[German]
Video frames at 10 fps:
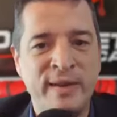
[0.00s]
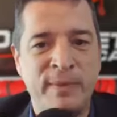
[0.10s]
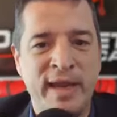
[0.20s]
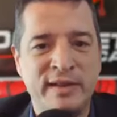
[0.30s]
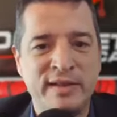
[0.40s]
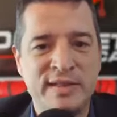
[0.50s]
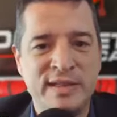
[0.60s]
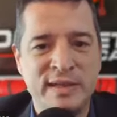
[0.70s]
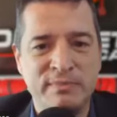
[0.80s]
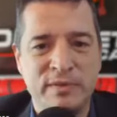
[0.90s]
Tipp geht es
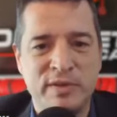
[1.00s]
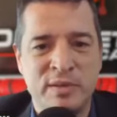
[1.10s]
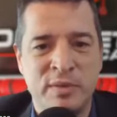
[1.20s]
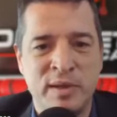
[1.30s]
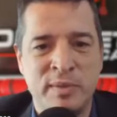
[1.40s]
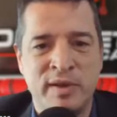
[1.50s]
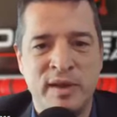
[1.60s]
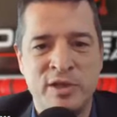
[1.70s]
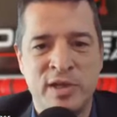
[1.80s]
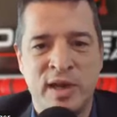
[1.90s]
hier? Das sehen wir hier
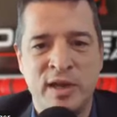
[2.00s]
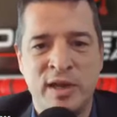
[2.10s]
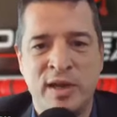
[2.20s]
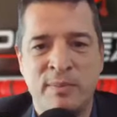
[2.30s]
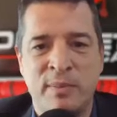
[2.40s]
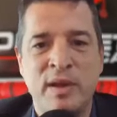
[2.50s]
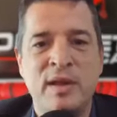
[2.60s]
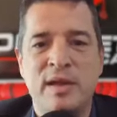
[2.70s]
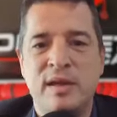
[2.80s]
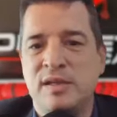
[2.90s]
mit Asian Handicap
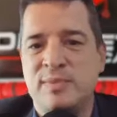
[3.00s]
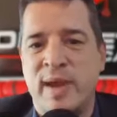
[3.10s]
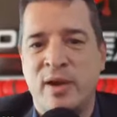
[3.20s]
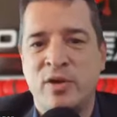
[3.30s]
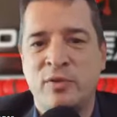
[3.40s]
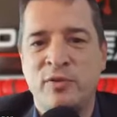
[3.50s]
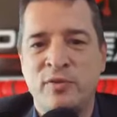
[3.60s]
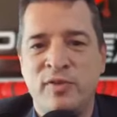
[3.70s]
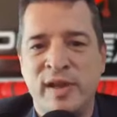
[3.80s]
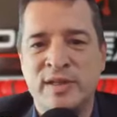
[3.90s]

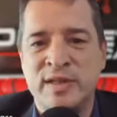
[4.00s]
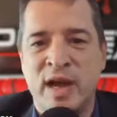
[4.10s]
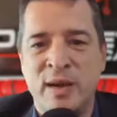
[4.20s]
2,5 erste